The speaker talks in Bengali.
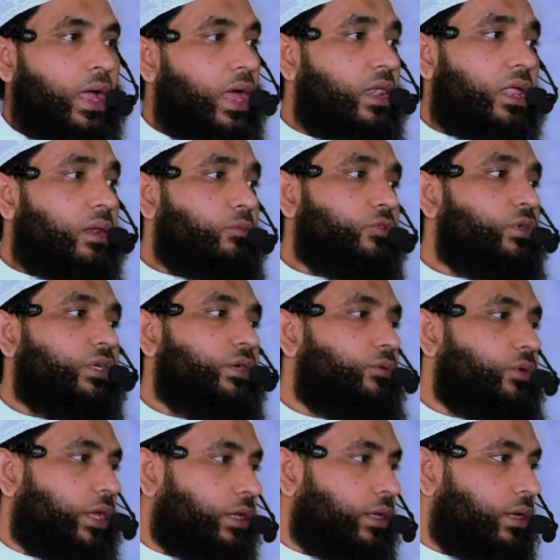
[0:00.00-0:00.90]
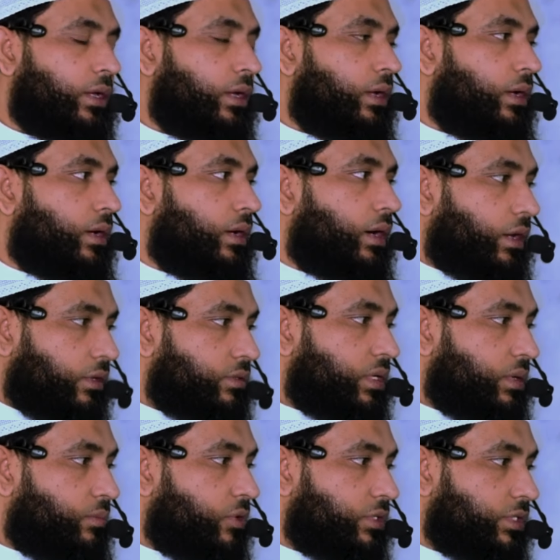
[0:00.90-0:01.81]
আল্লাহর মতো কেউ নাই
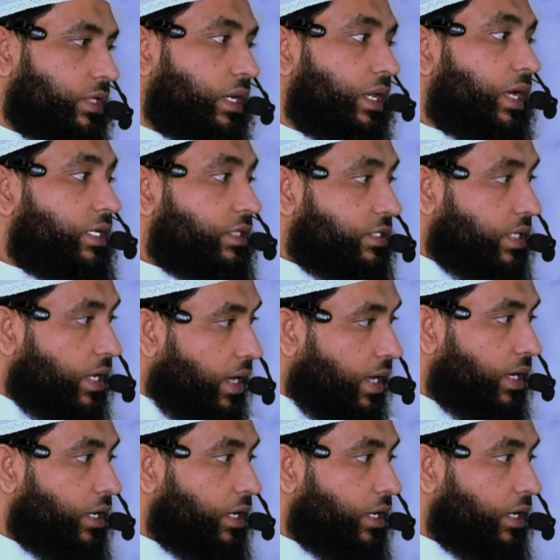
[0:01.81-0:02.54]
রাসুল বলছেন লাইসা